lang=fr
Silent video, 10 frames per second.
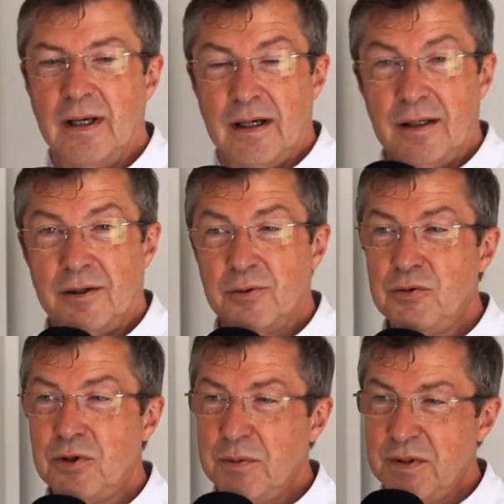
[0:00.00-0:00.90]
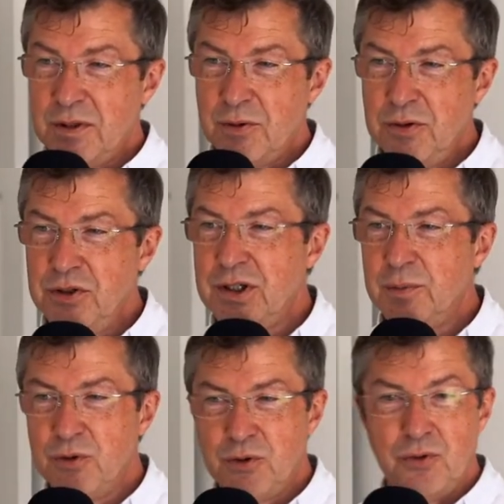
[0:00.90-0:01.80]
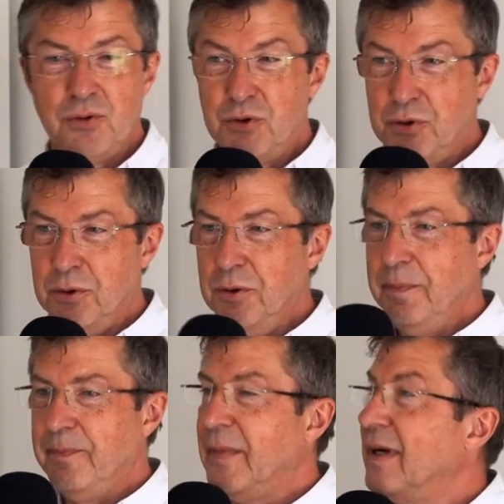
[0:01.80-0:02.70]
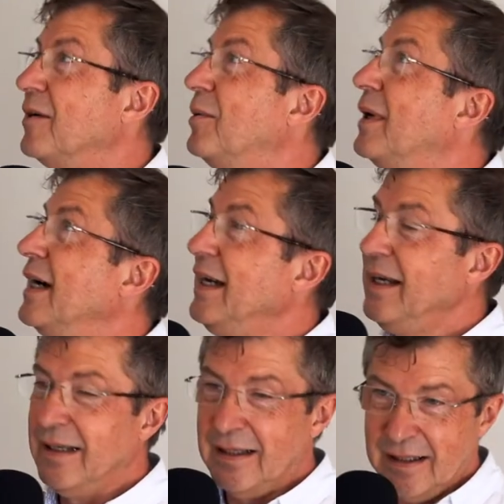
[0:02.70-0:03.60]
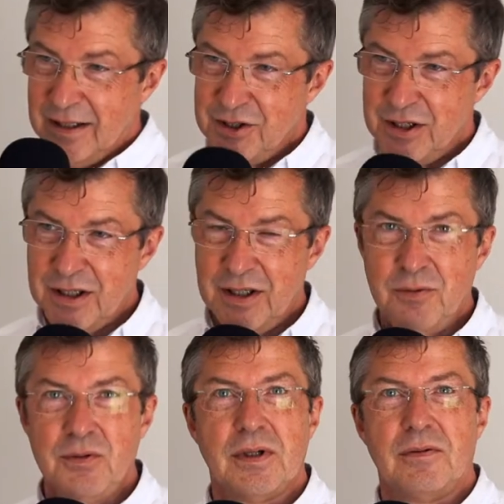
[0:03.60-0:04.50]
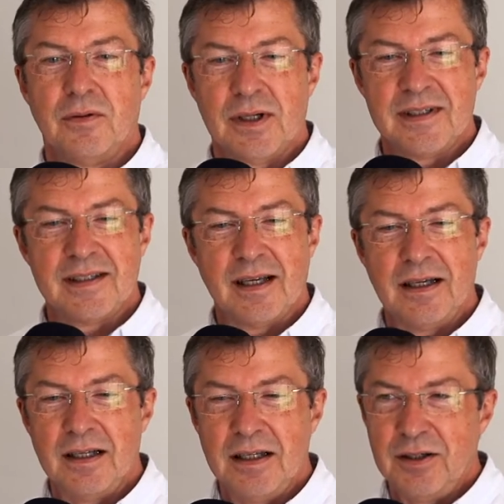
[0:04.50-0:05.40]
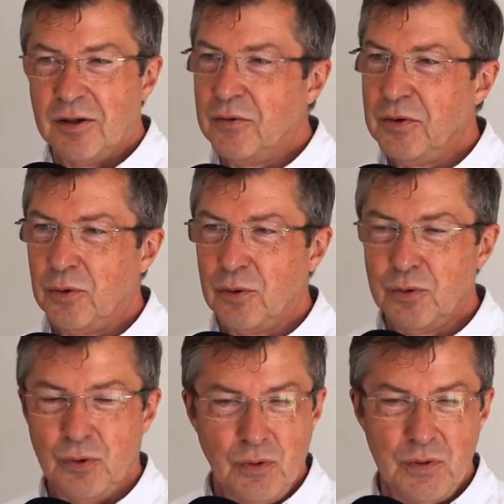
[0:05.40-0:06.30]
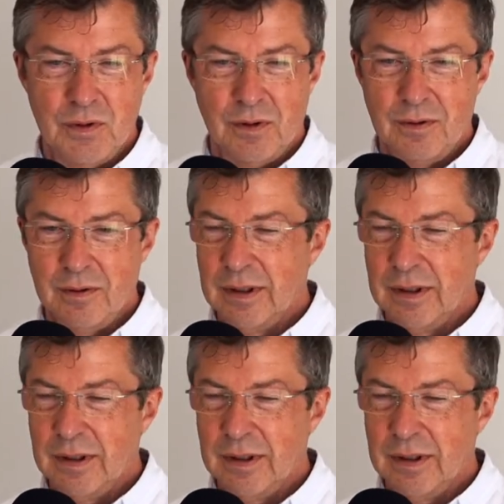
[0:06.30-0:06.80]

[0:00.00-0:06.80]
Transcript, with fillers: Alors, nous sommes accueillis chez monsieur Dieu, à Cambrai, chez qui nous avons installé il y a environ deux ans